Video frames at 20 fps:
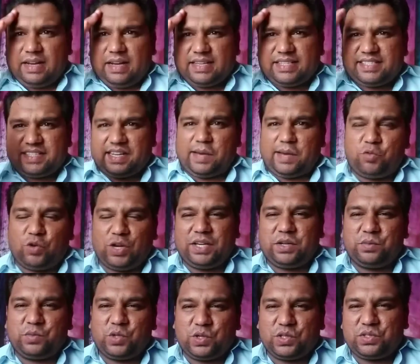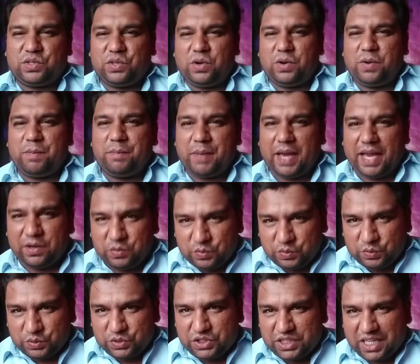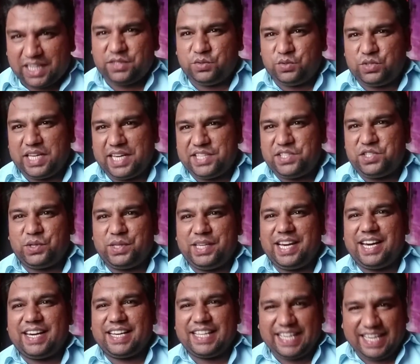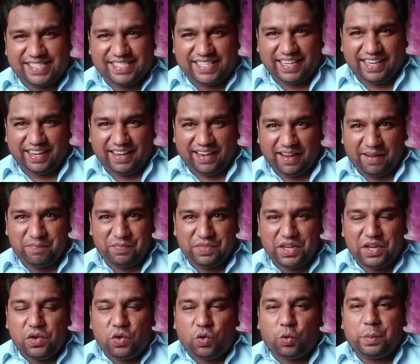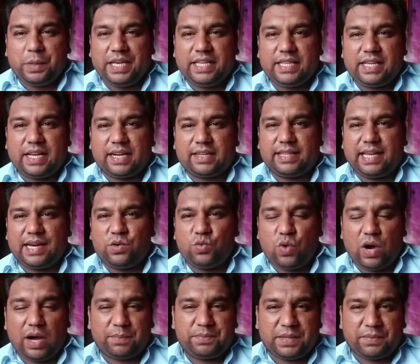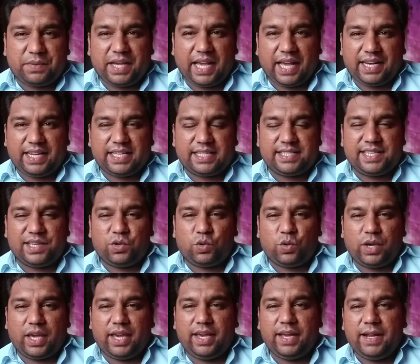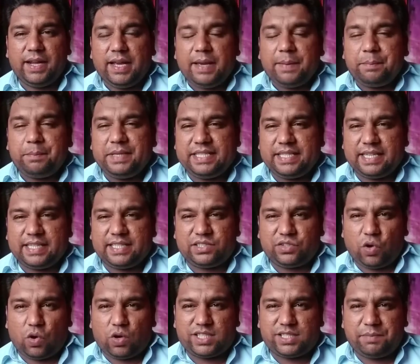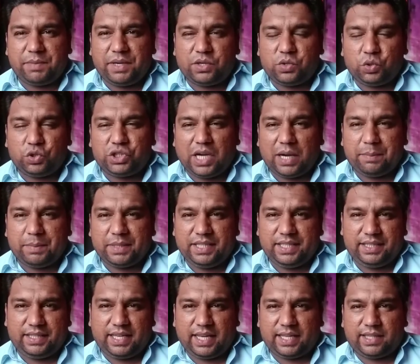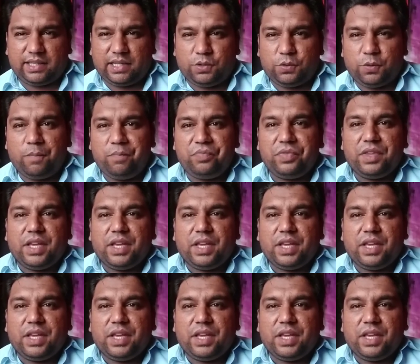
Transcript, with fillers: असलम दोस्तों मैं हूं शाहिद हुसैन जोया कैसे हैं आप उम्मीद करता हूं आप सब खैरियत से होंगे बिज़नेस टॉक्स में खुश आमदीद कहता हूं